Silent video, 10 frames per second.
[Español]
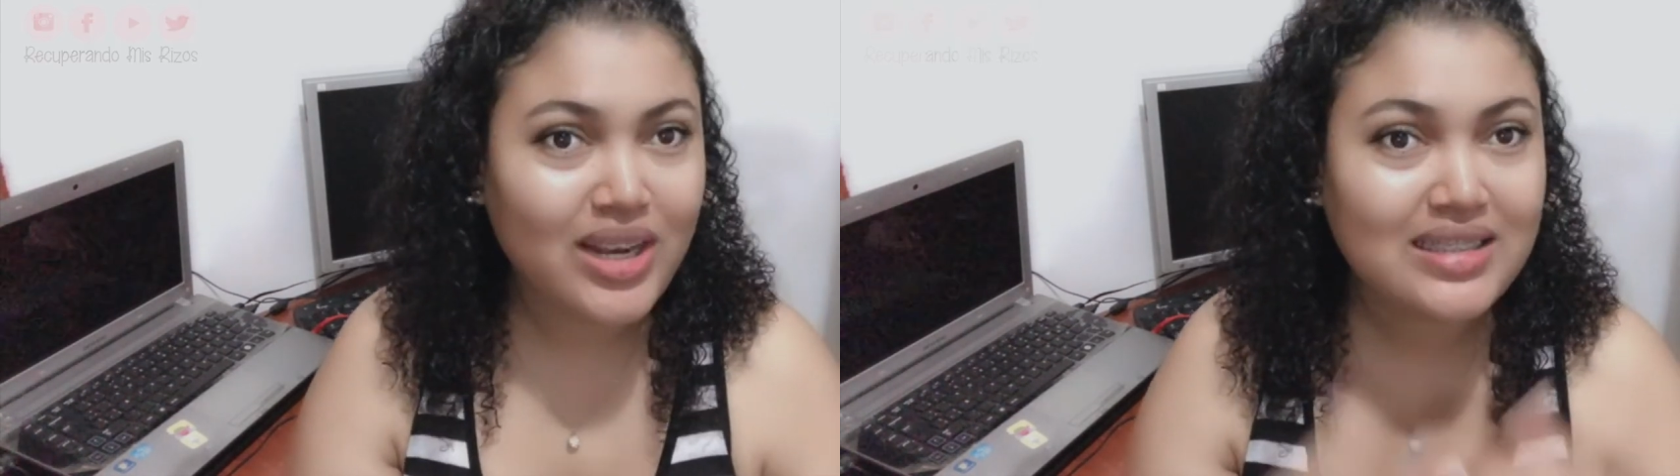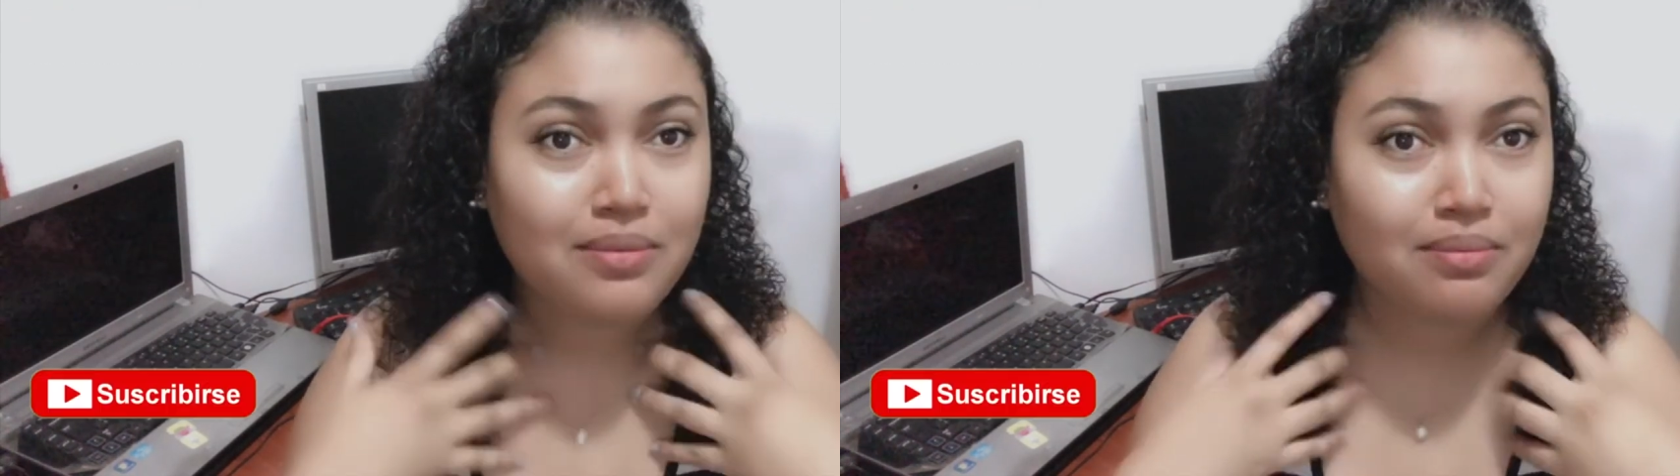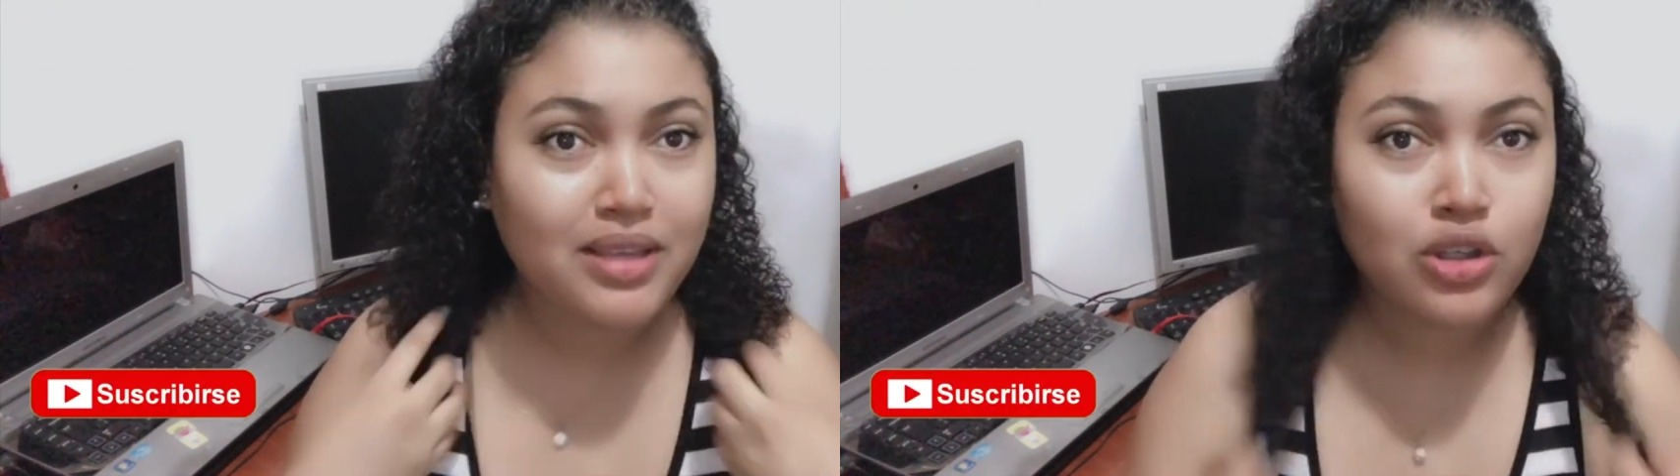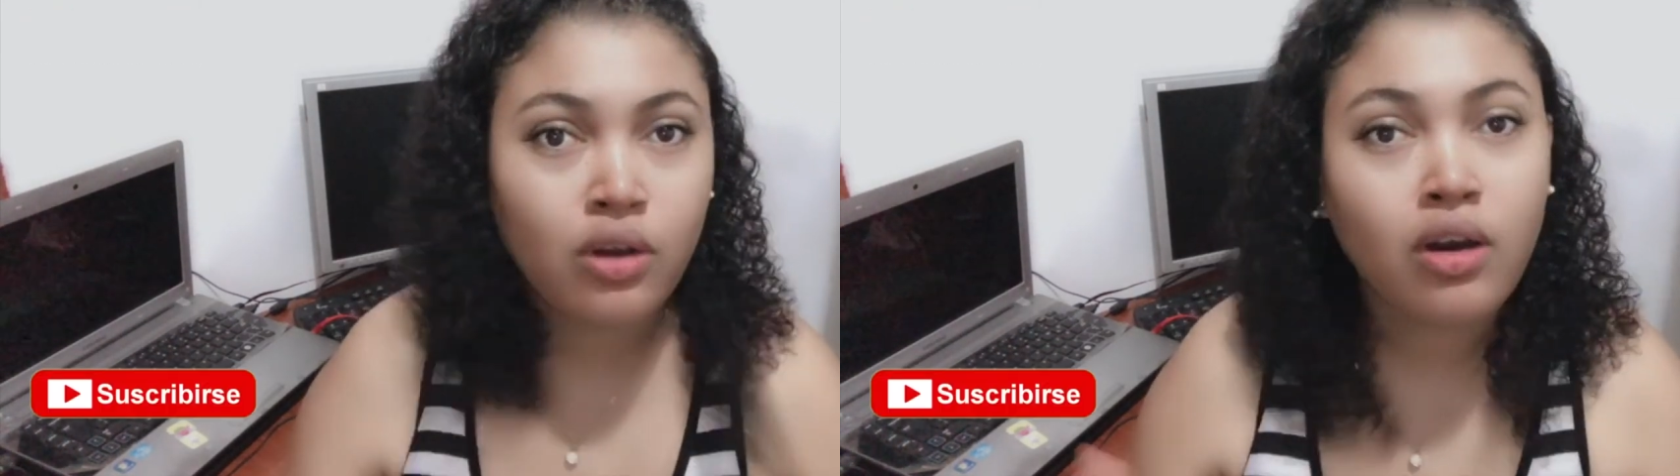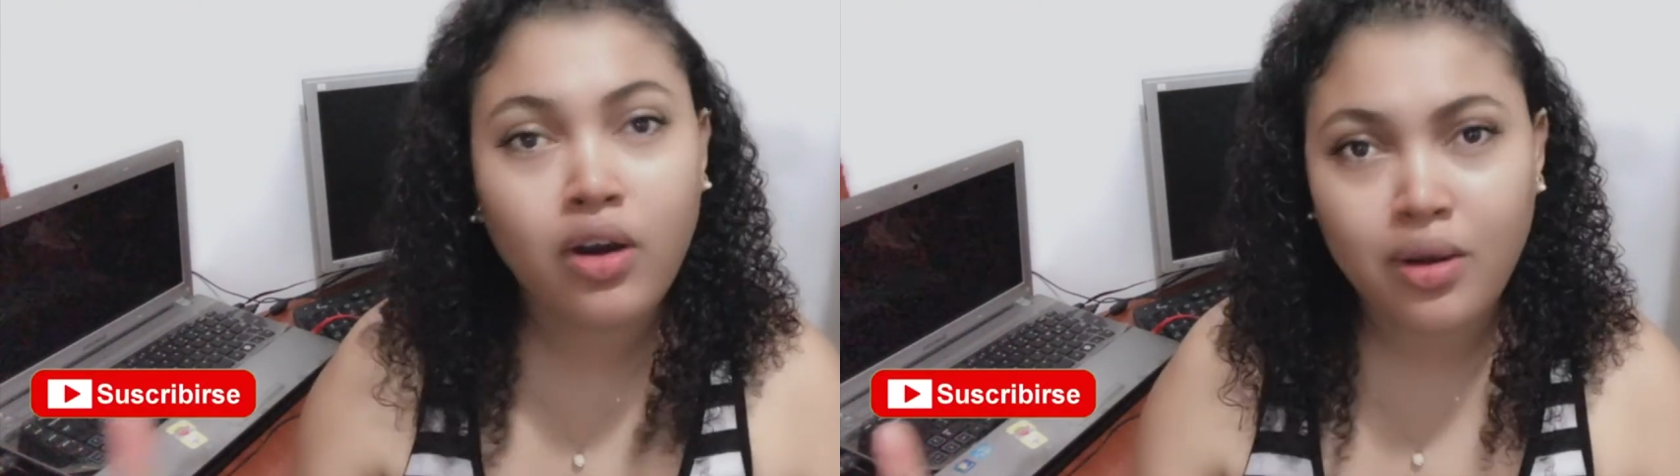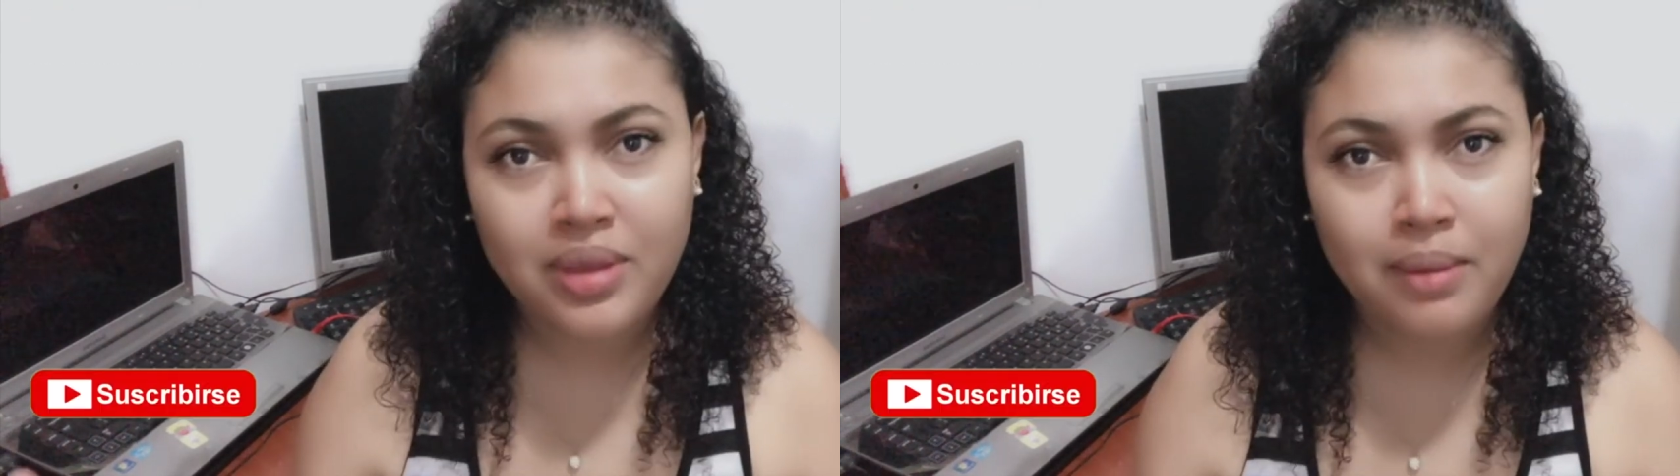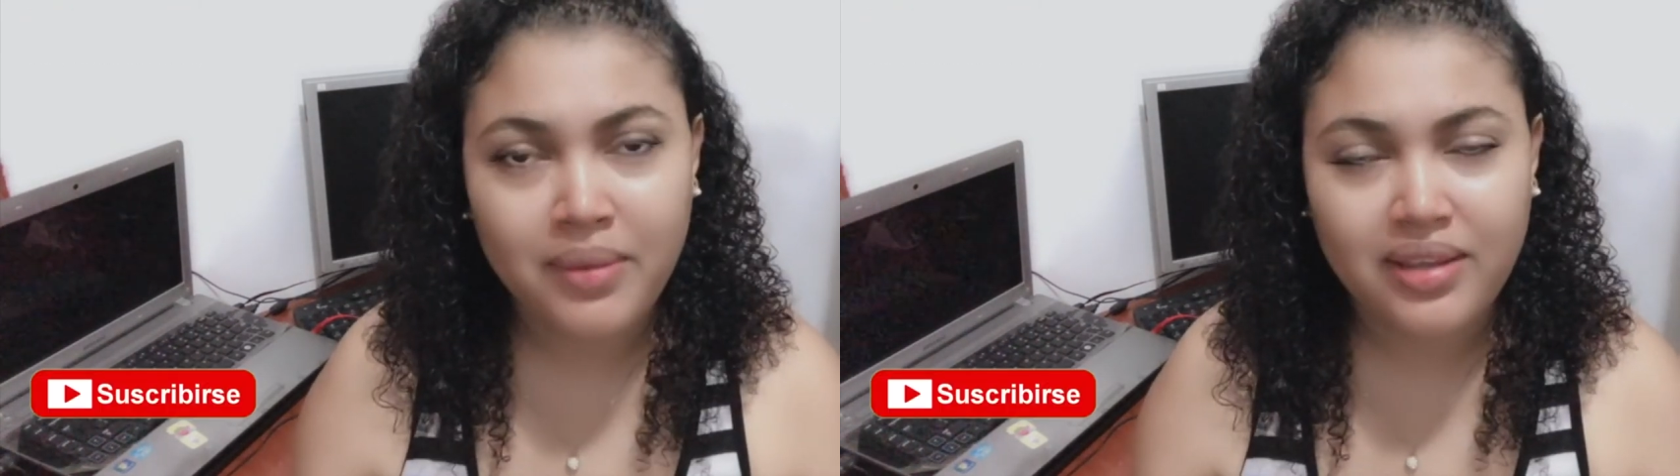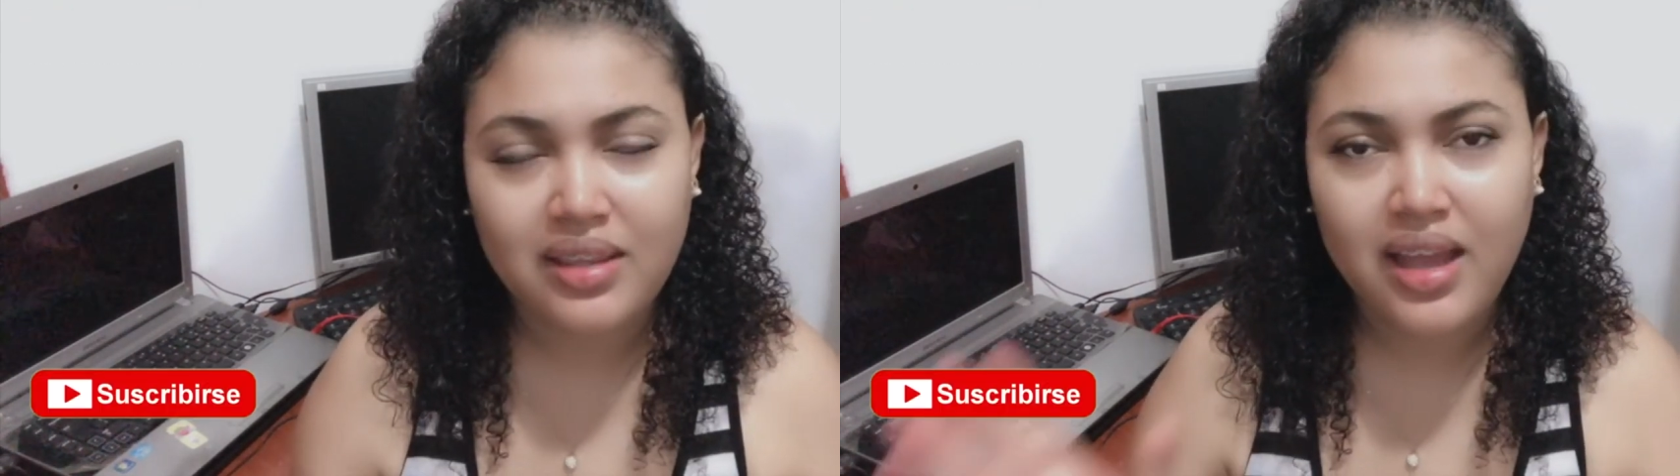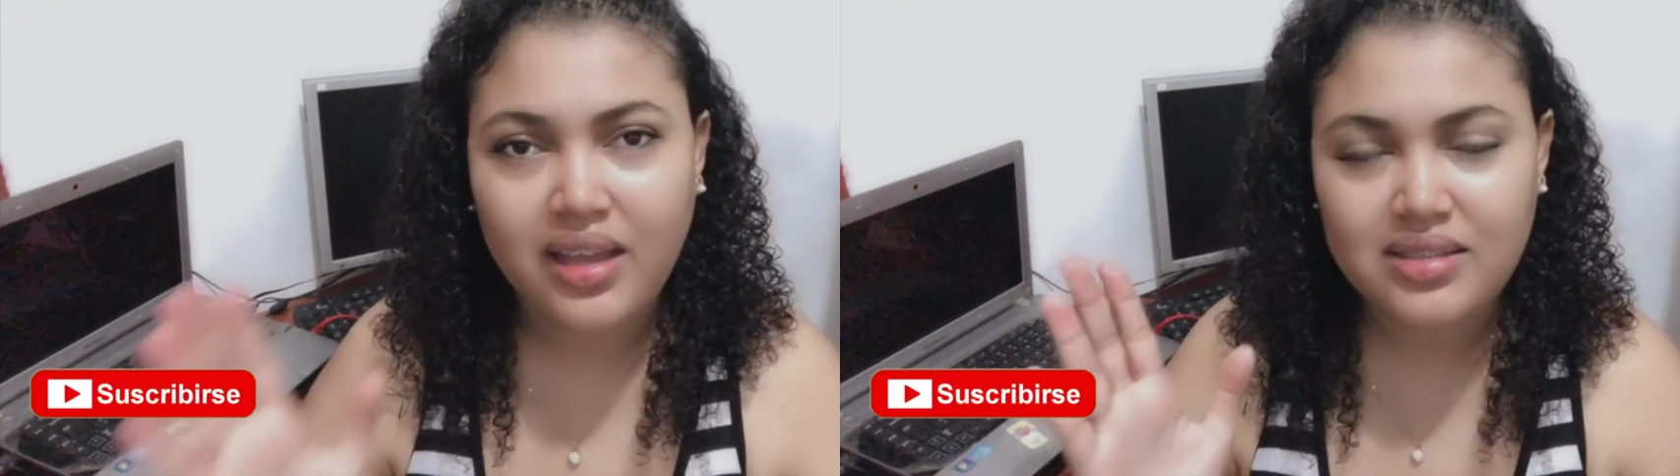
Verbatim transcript: las invito obviamente a